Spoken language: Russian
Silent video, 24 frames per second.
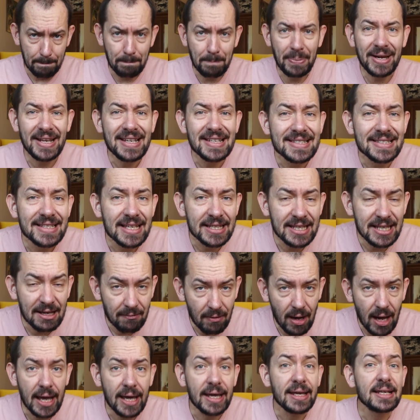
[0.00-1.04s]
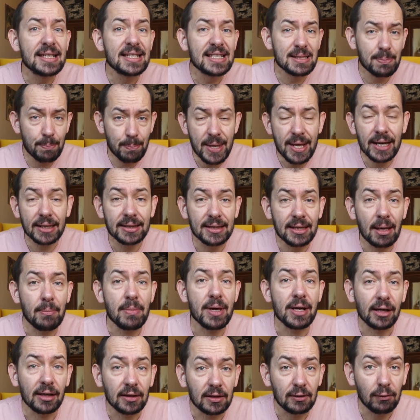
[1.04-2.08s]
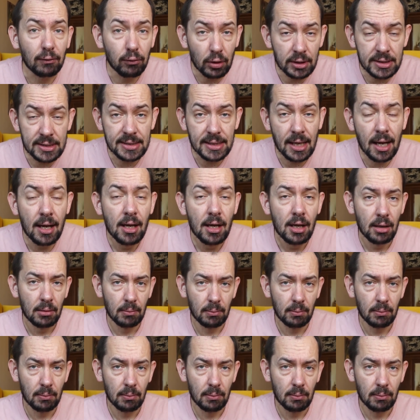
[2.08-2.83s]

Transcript: признанного эксперта-миротворца